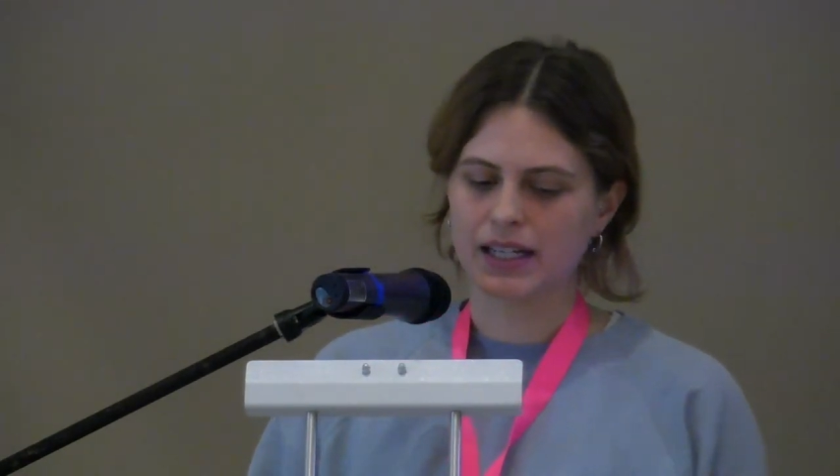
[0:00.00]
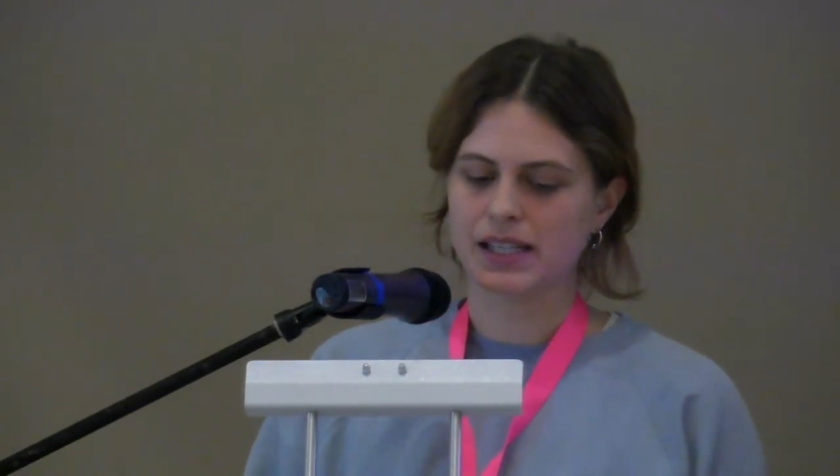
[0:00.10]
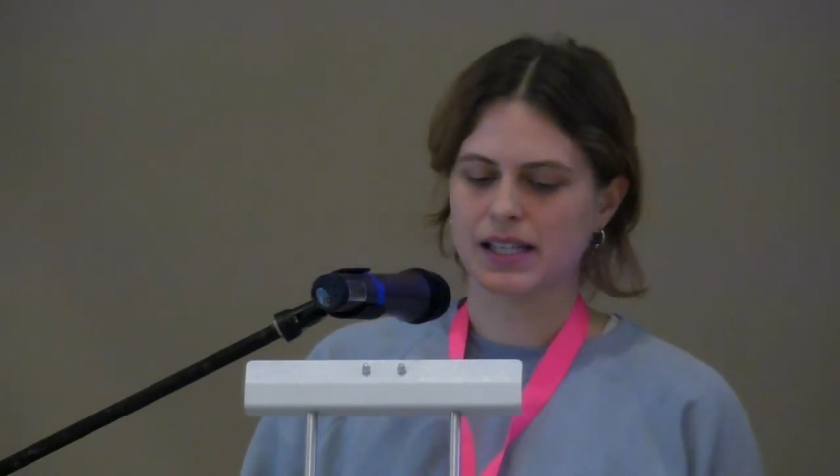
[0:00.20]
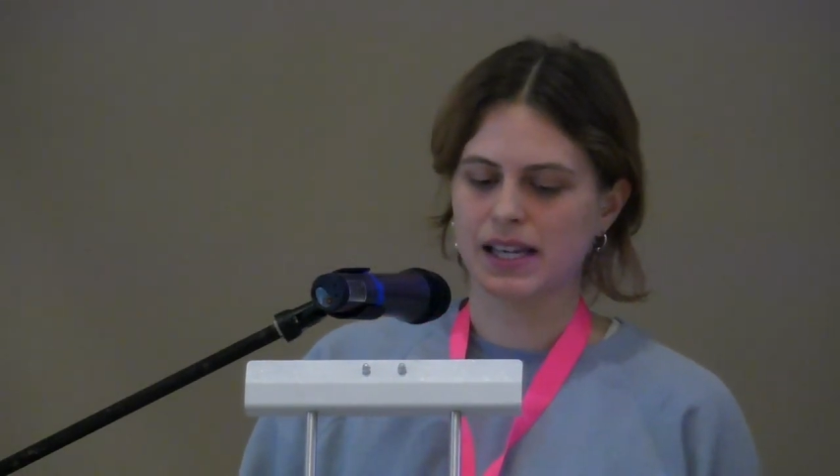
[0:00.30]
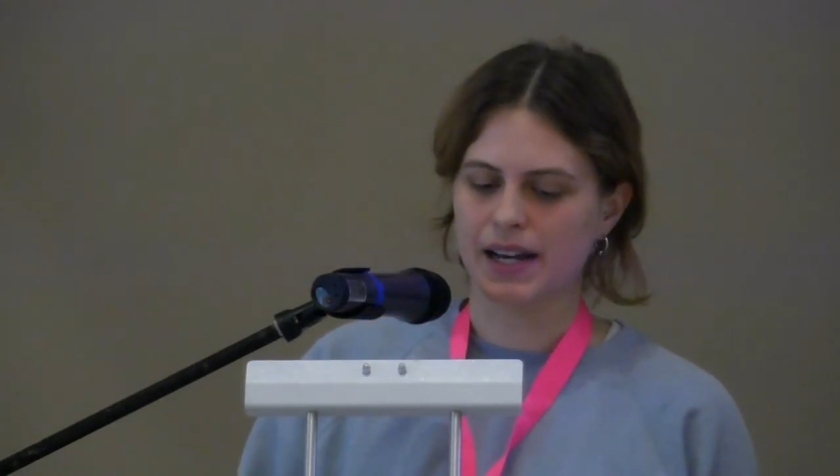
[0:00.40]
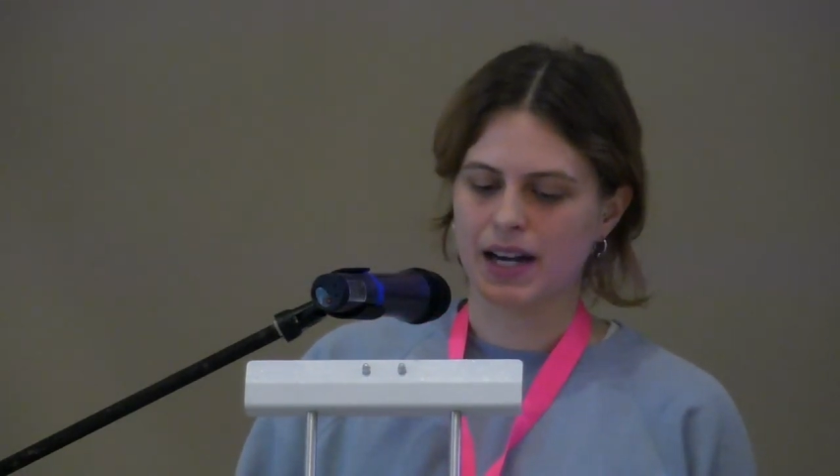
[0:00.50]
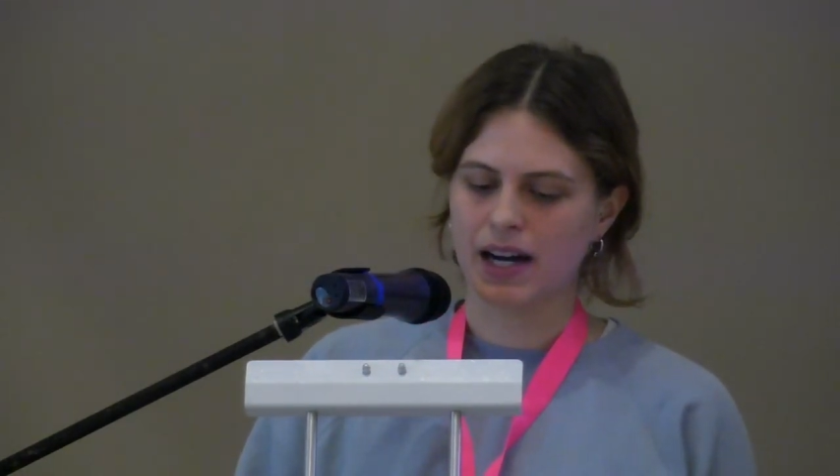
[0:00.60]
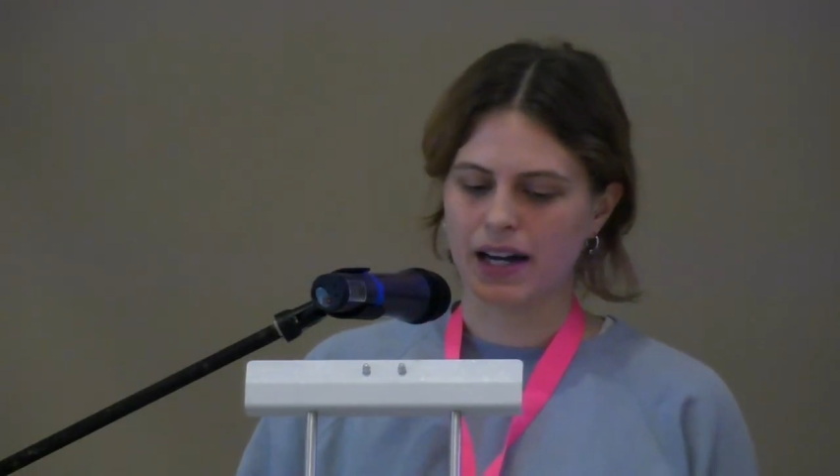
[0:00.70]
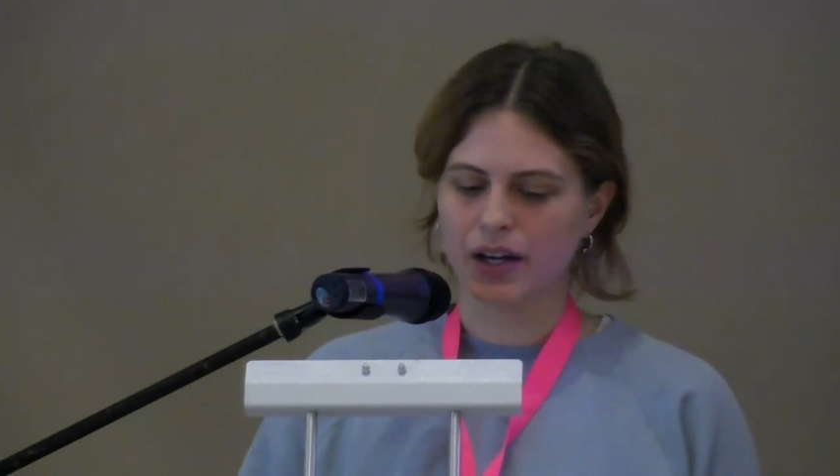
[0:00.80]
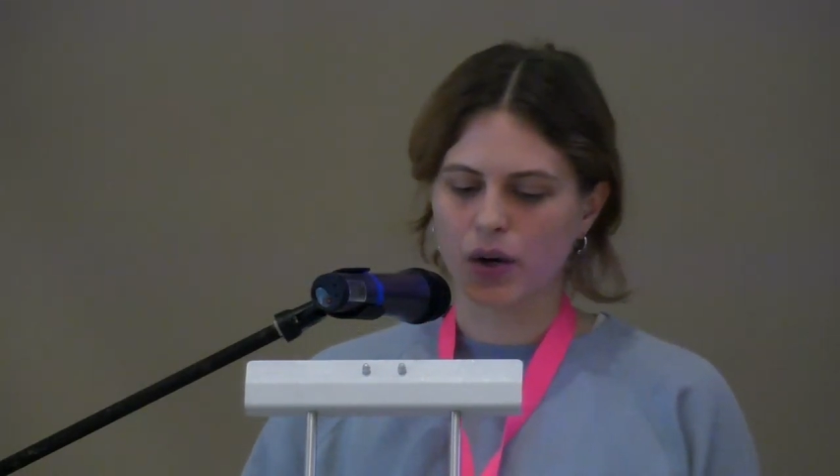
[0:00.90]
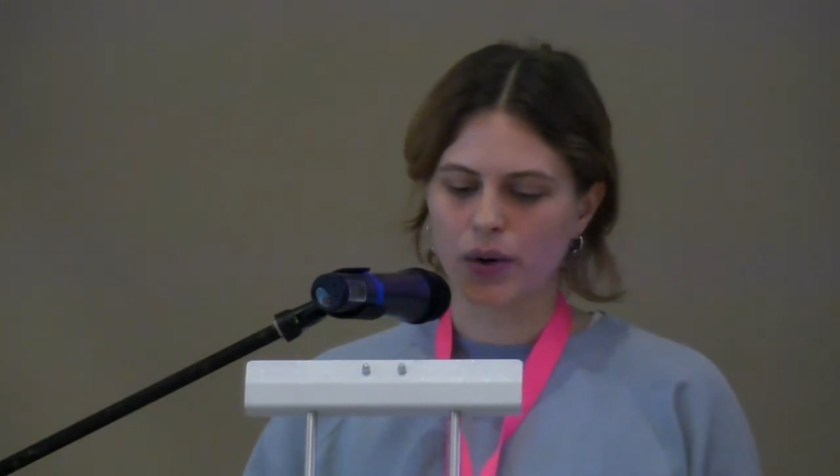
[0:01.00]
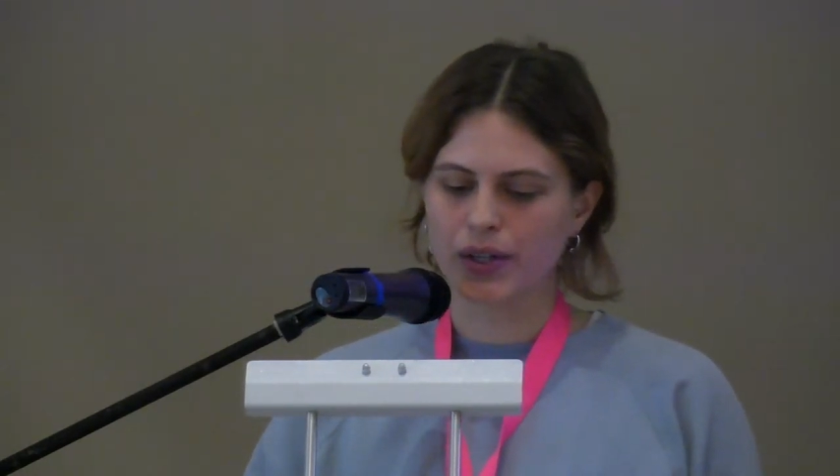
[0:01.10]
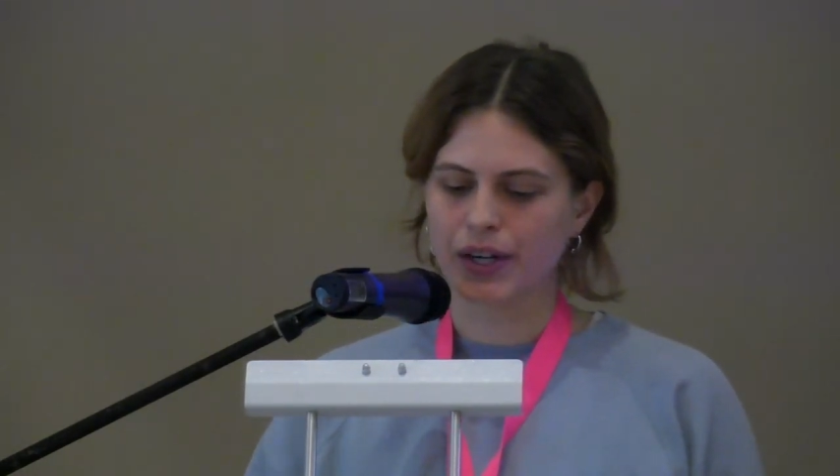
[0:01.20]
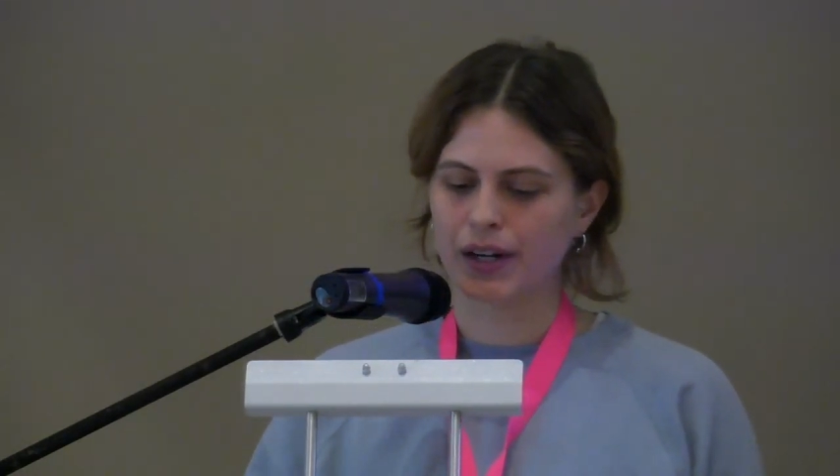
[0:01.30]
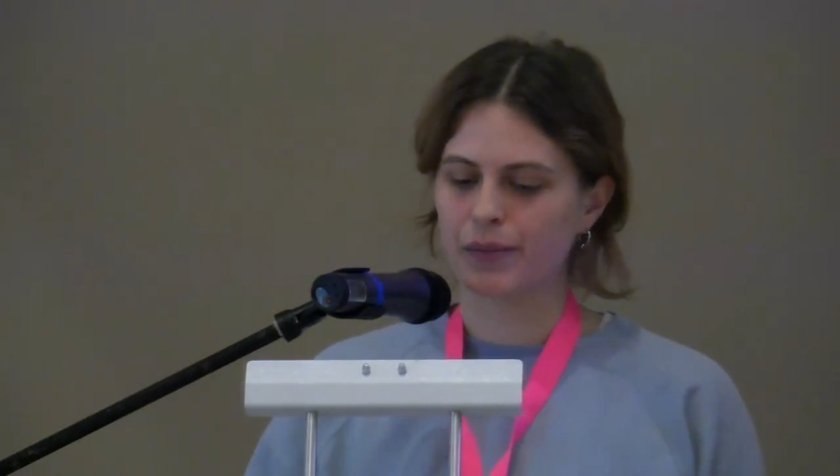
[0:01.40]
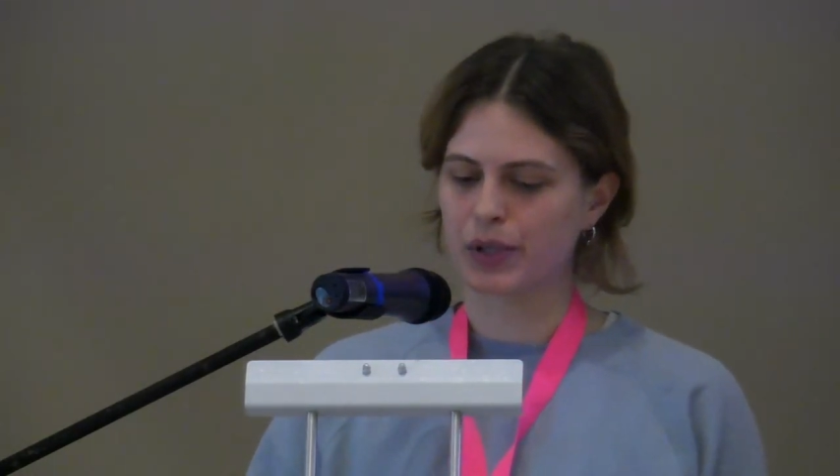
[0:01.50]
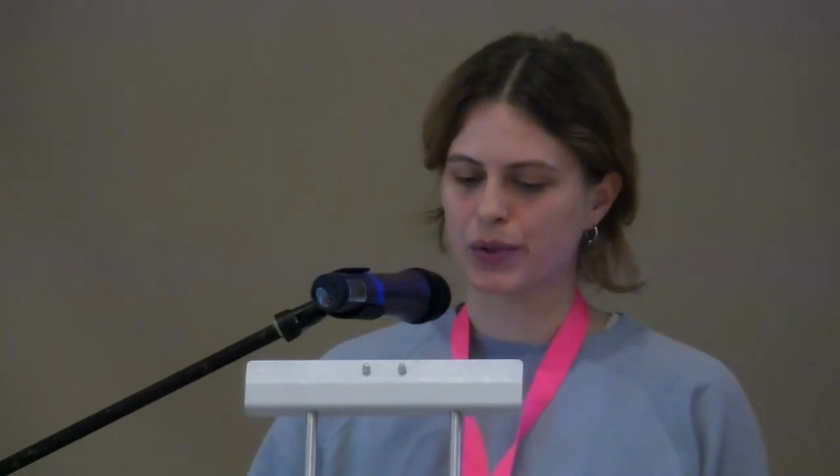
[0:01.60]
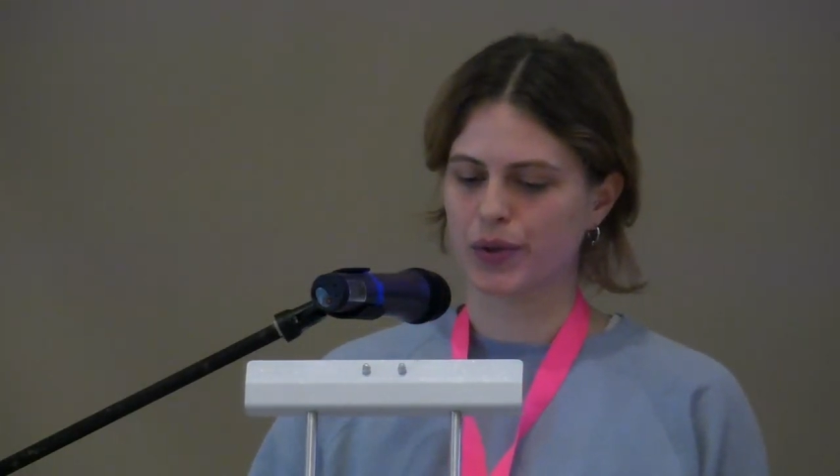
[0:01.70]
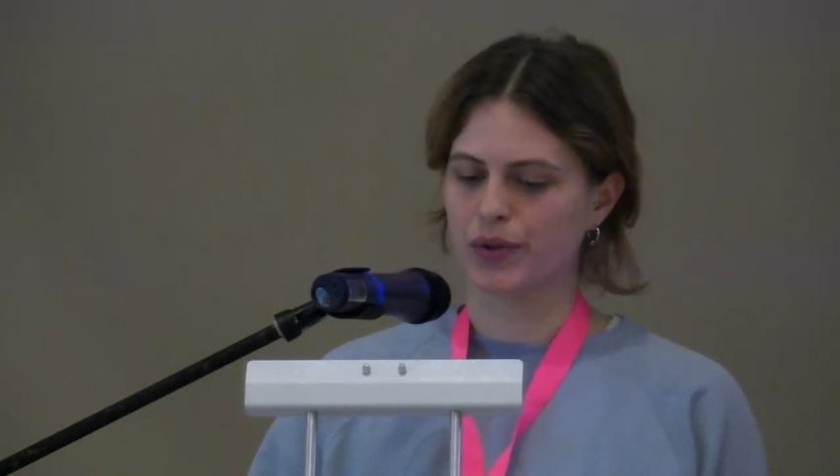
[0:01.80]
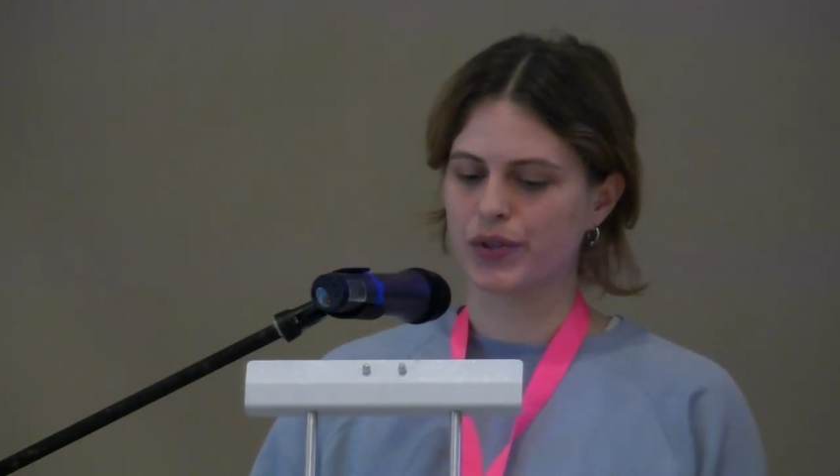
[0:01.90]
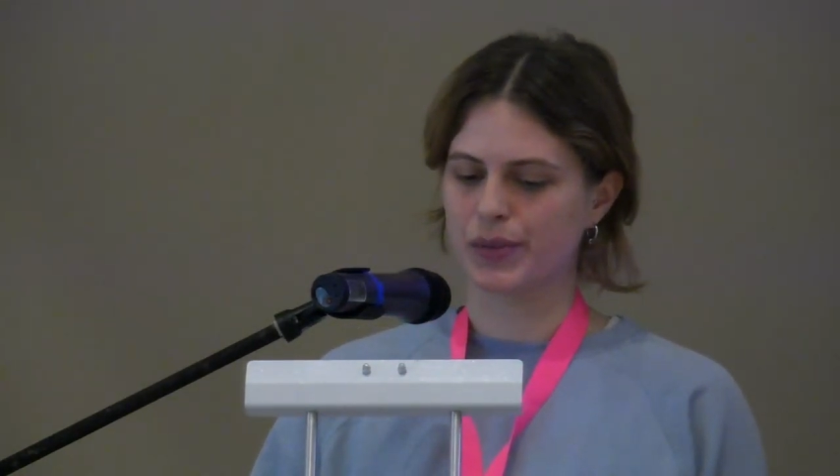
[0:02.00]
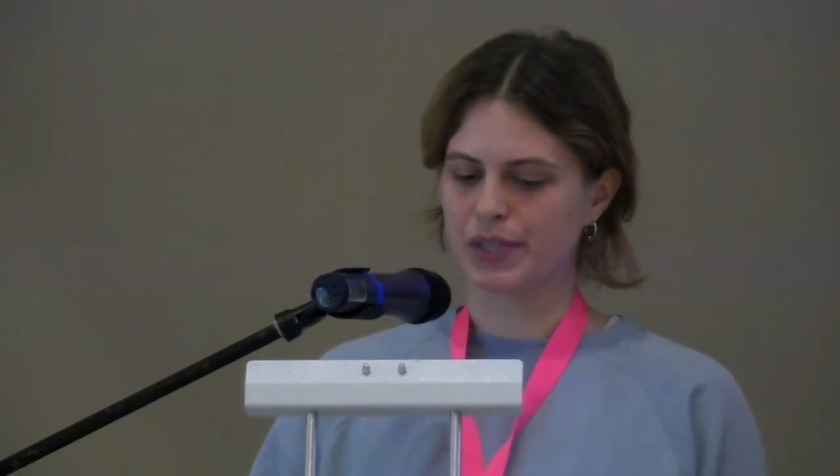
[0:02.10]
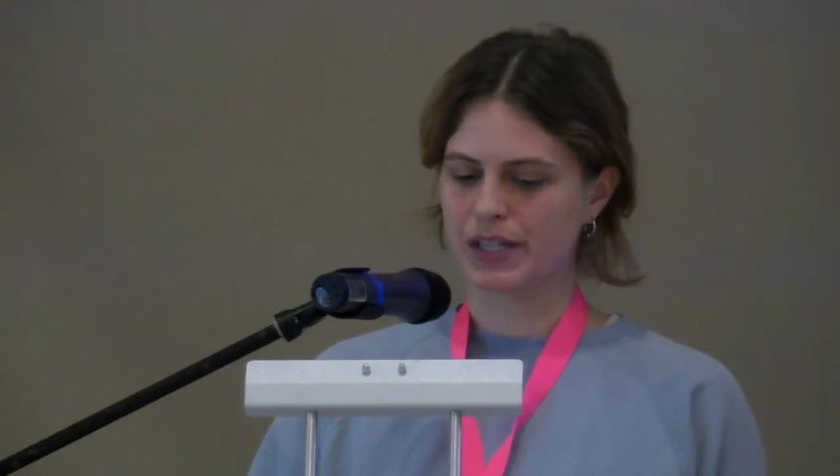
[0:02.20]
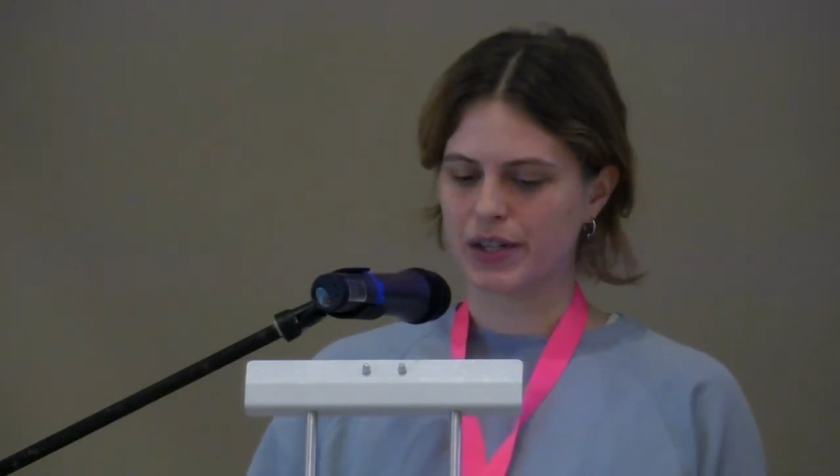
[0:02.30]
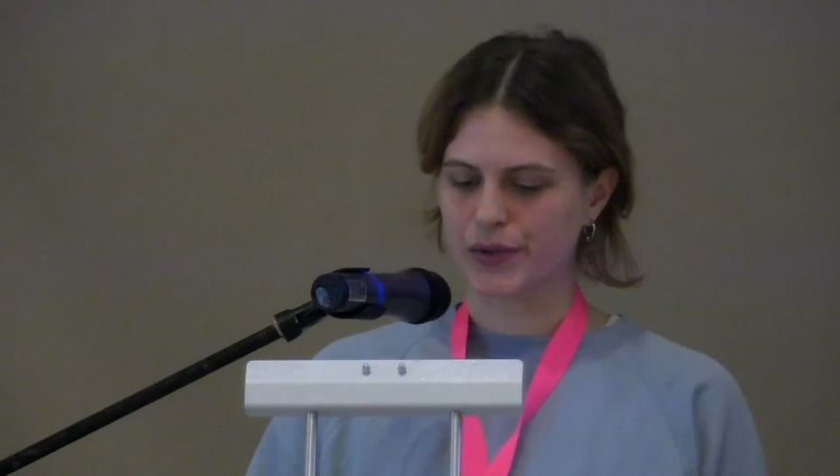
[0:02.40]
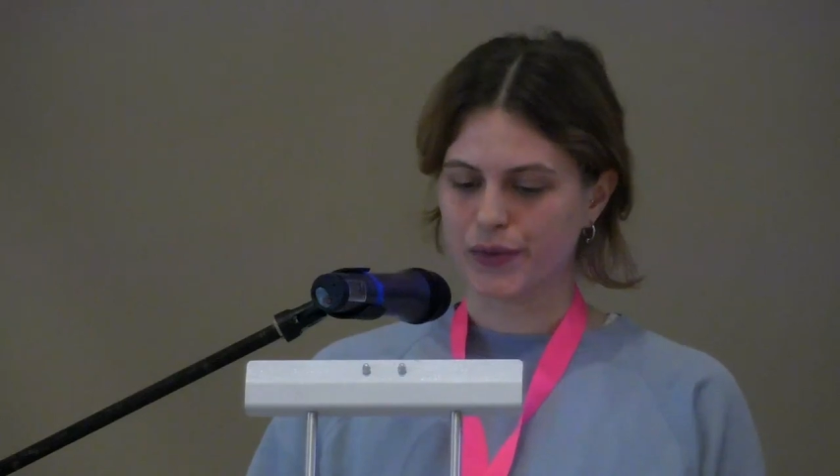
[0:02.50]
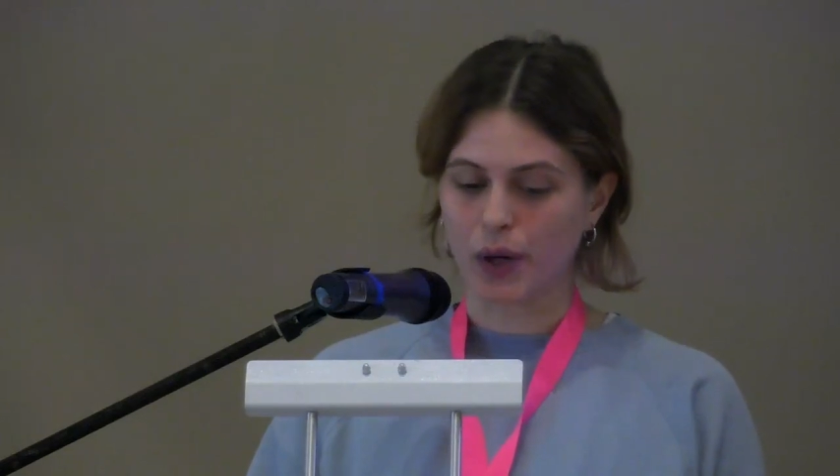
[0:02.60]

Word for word: Das ist Jana Highholder mit rund 70.000